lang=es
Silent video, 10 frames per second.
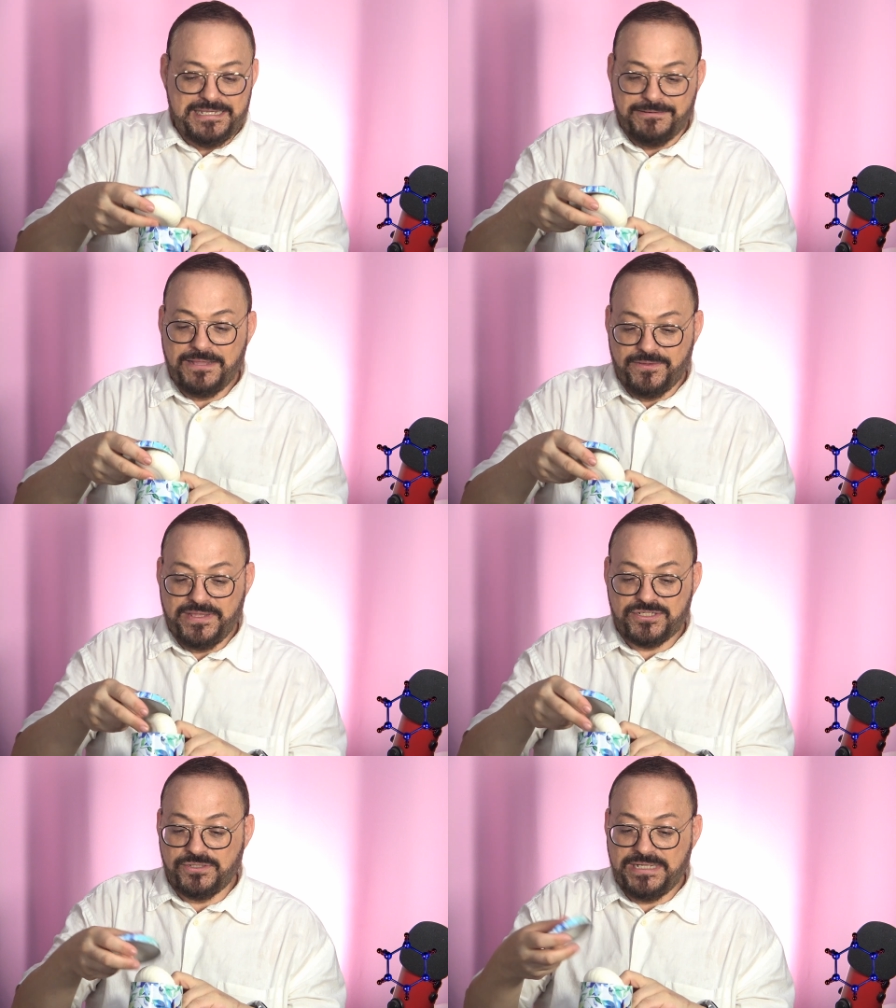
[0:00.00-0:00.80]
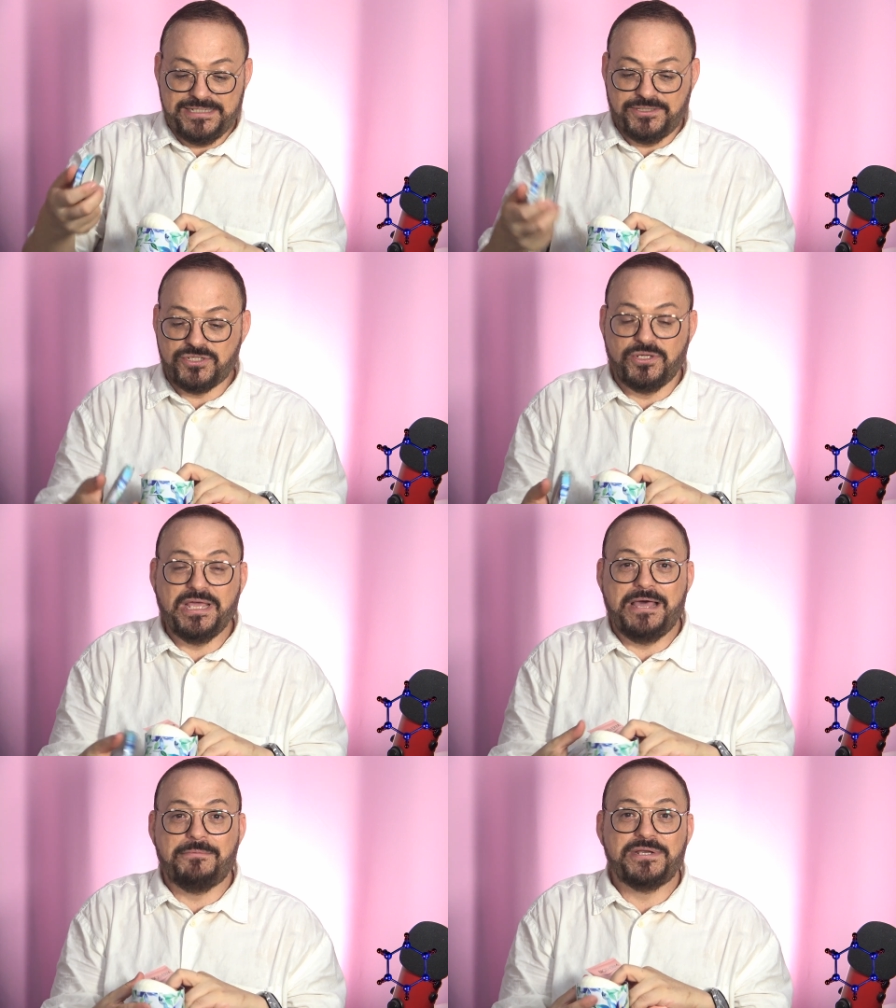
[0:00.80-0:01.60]
Y hablando de eso, estos son
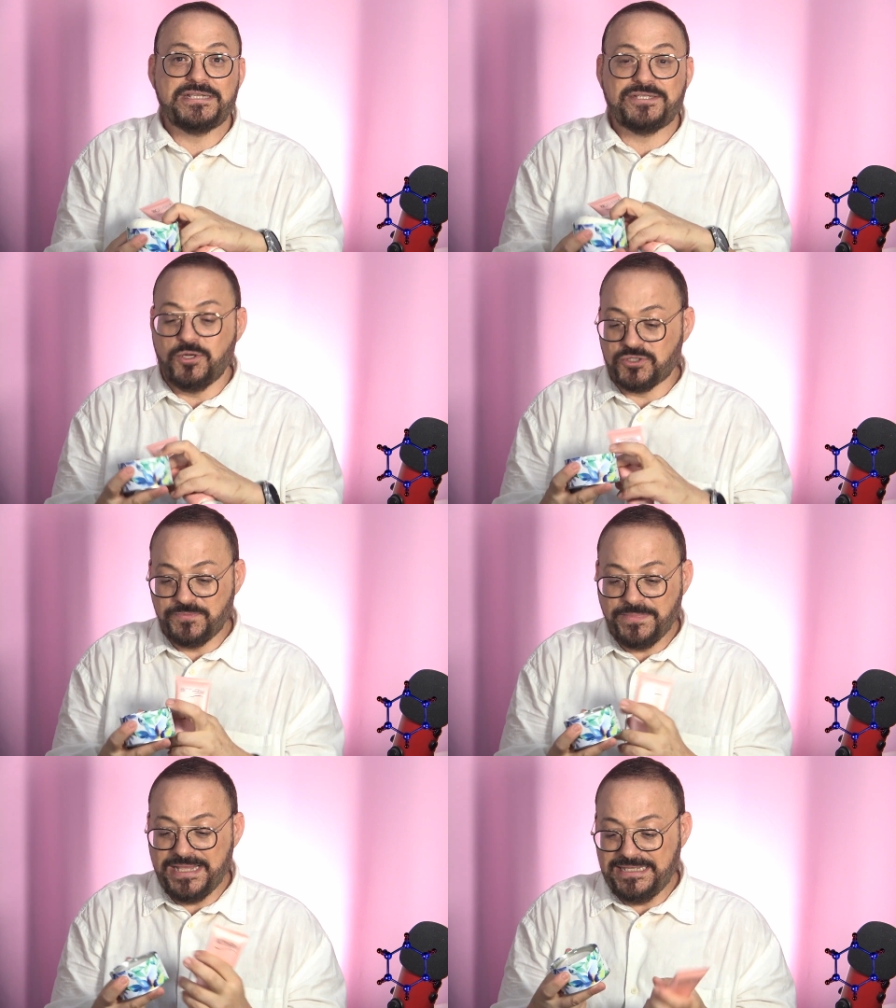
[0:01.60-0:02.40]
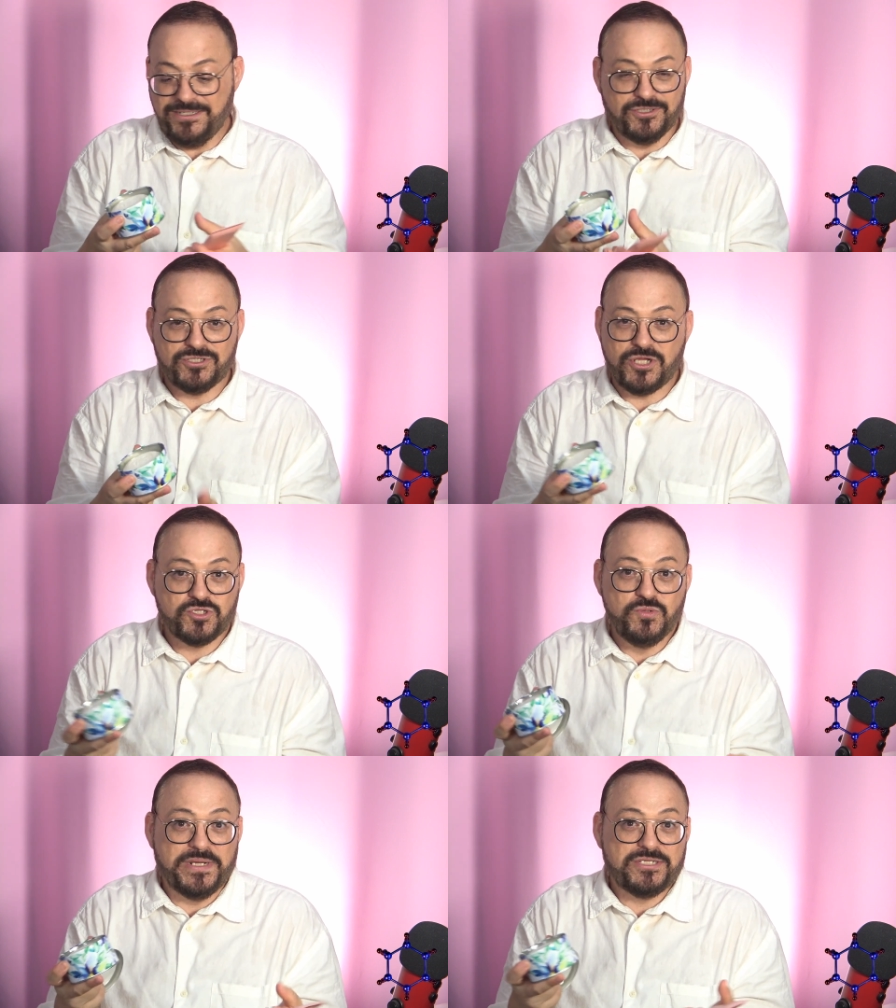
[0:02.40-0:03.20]
jabones cosméticos
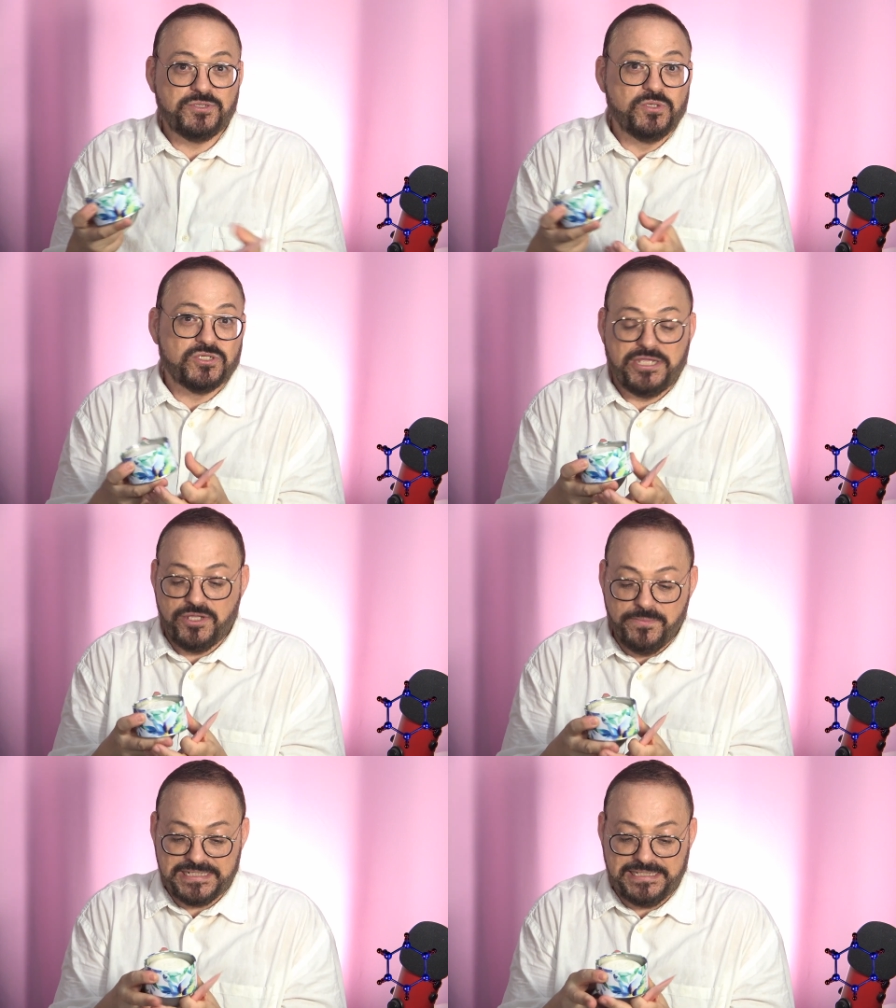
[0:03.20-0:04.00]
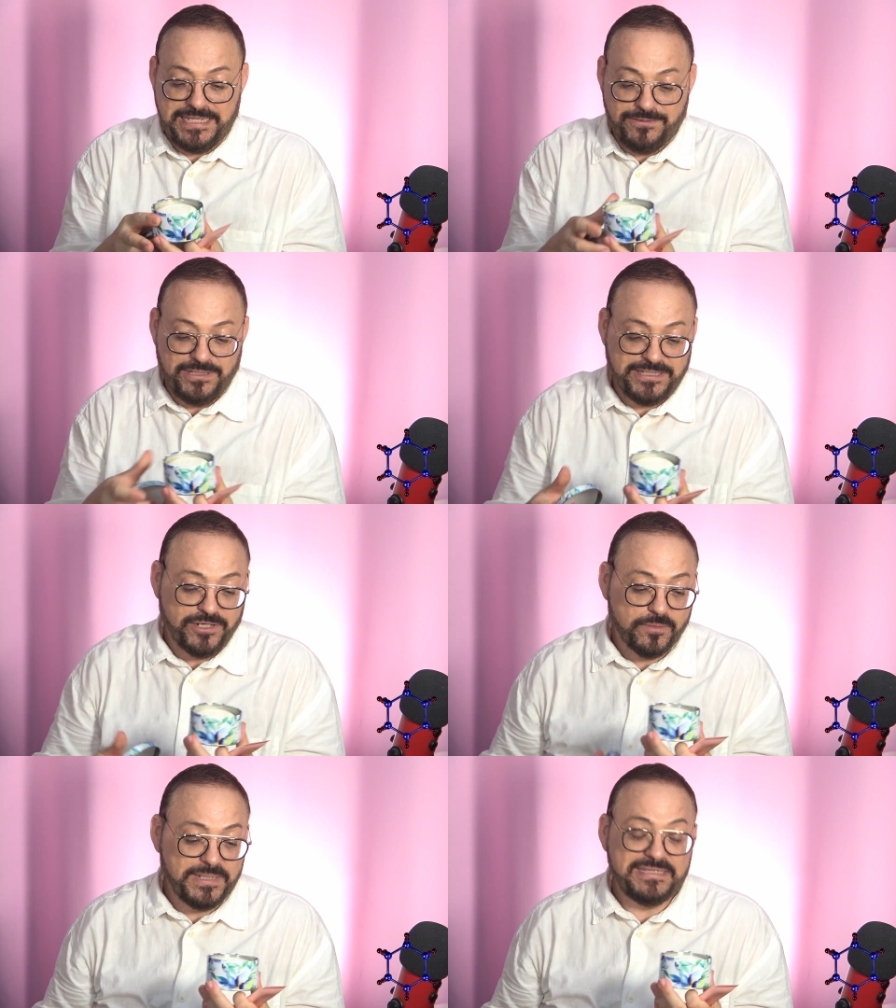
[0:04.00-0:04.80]
súper chulos que yo he presentado
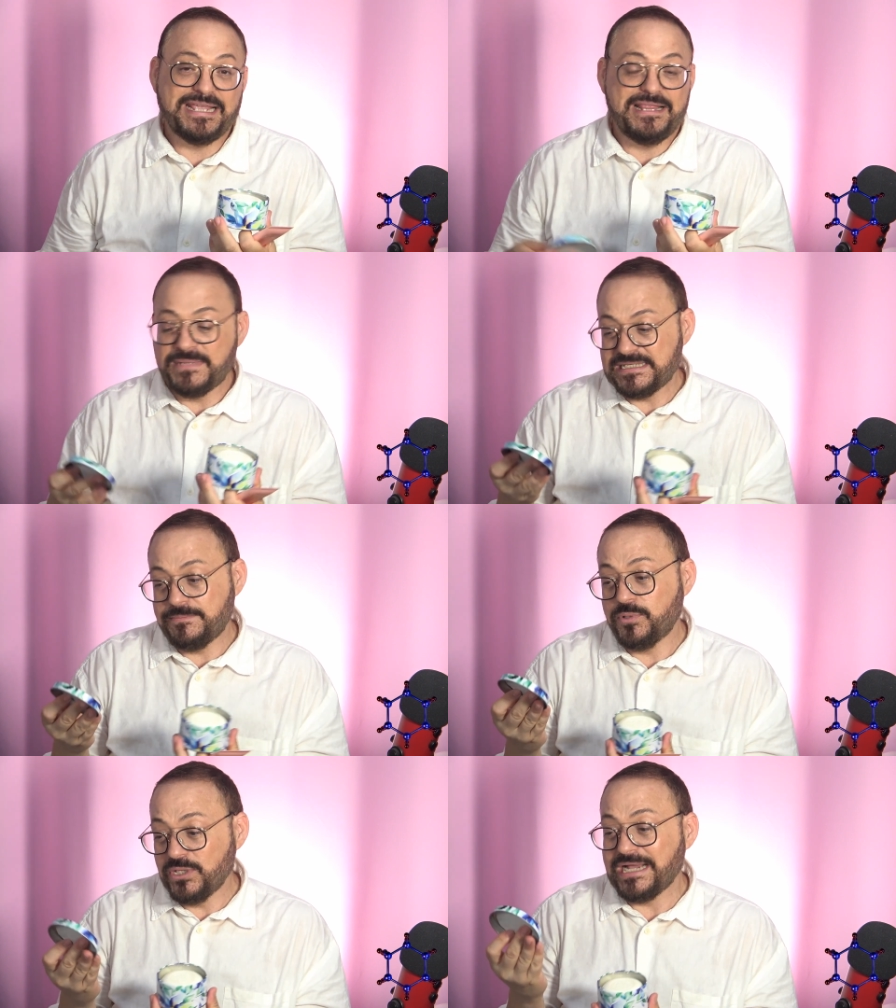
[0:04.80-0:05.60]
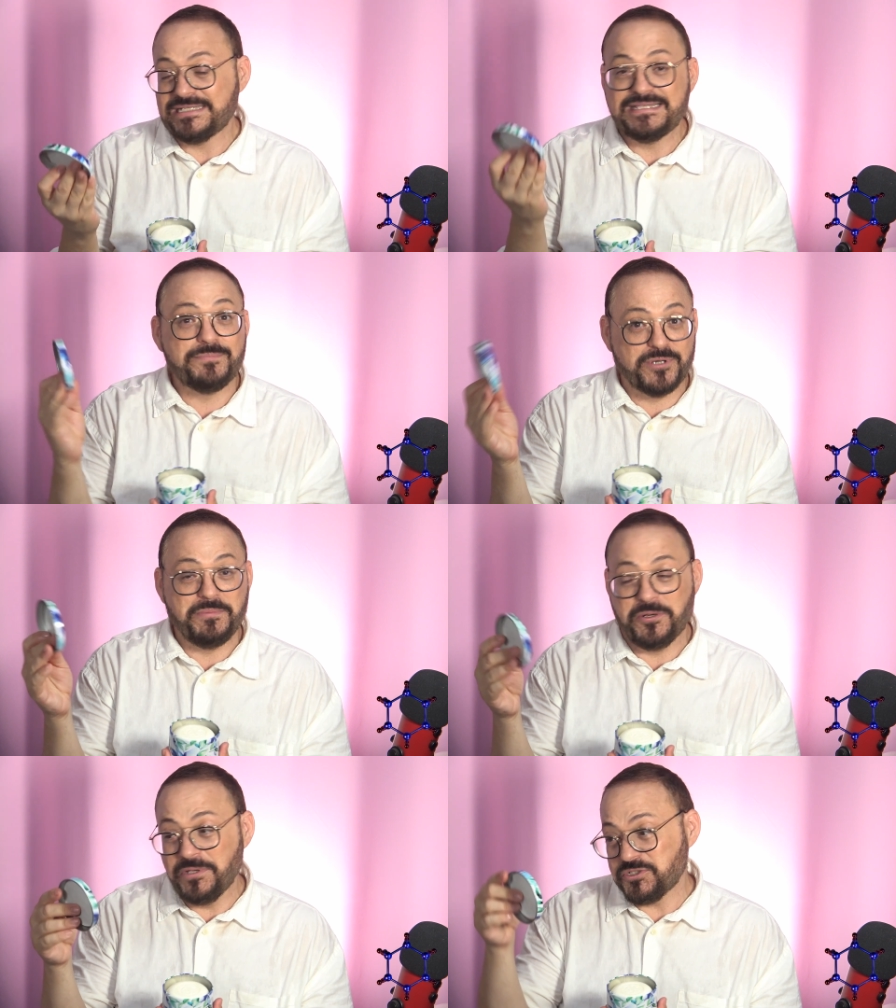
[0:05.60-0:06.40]
anteriormente, que además voy a gastar
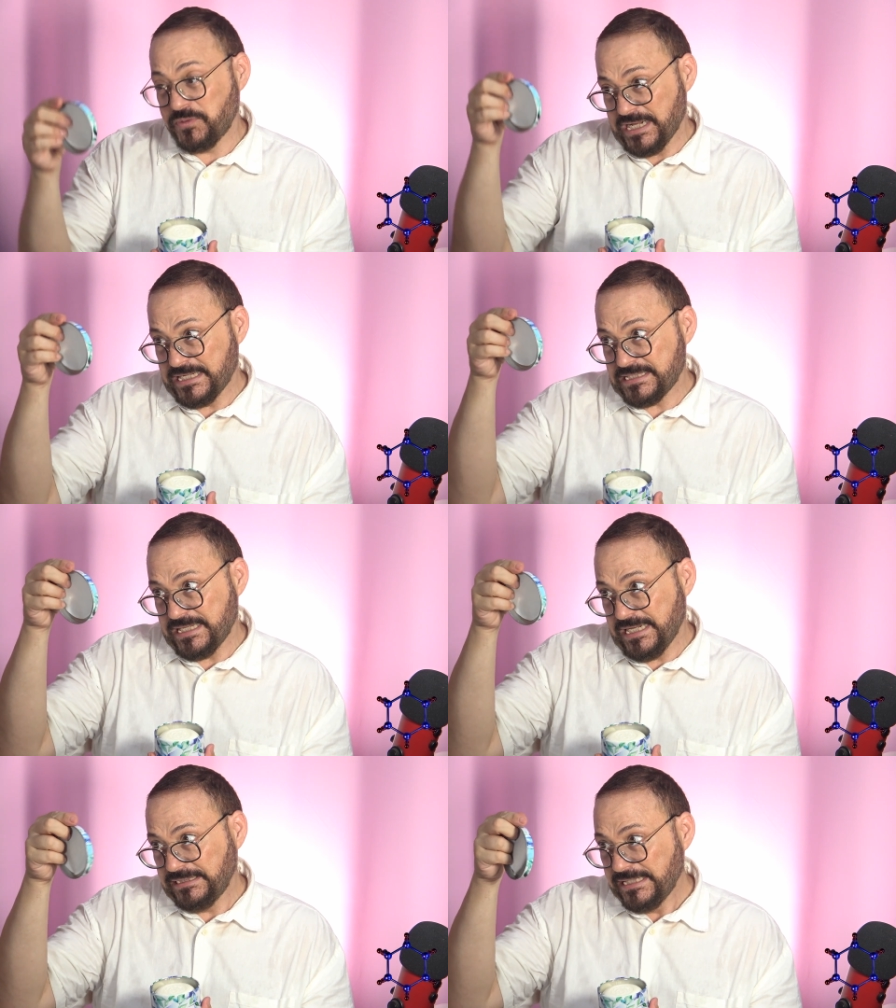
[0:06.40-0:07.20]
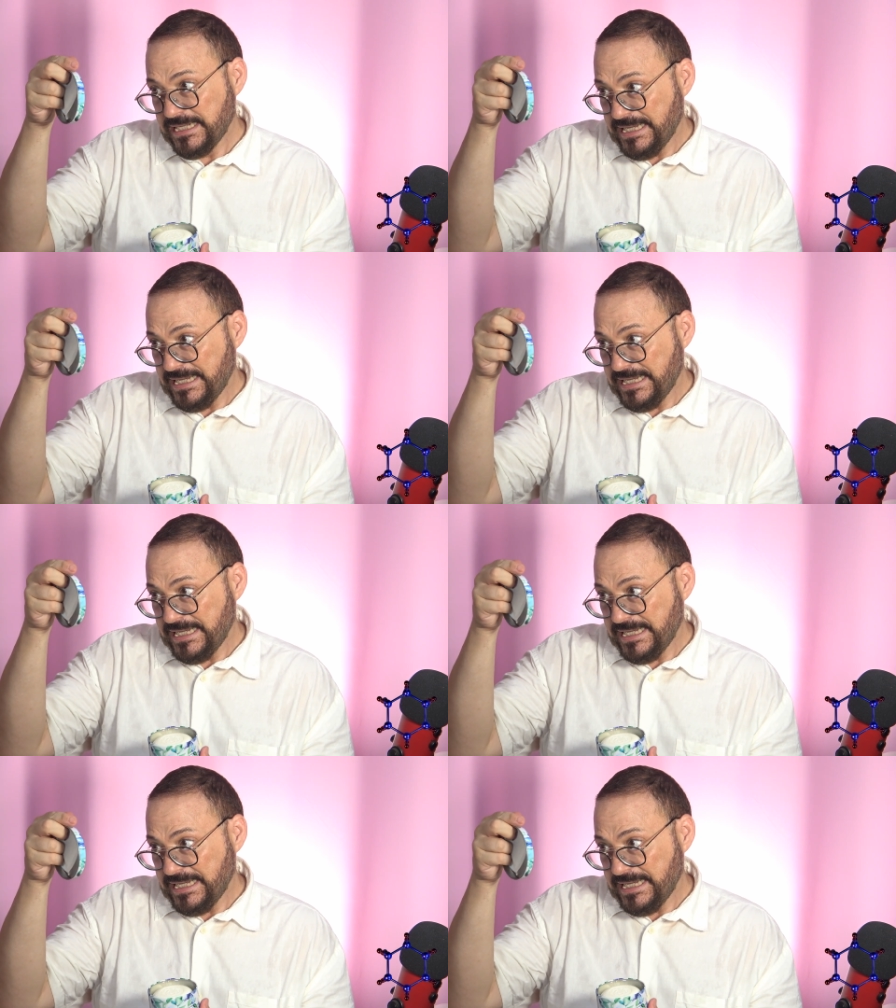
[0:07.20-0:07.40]
porque me lo voy a subir a casa ya.